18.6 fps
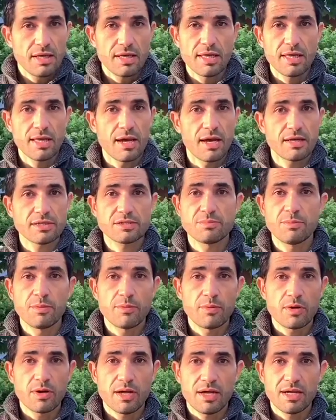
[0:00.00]
et à ce
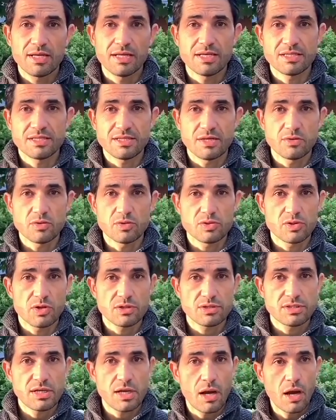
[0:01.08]
moment-là, il essaye de
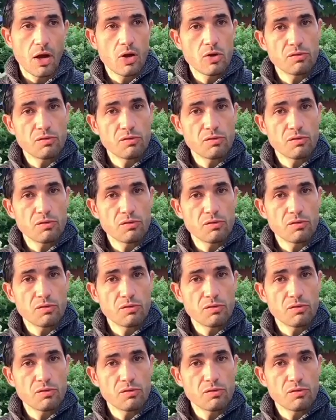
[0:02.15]
sortir.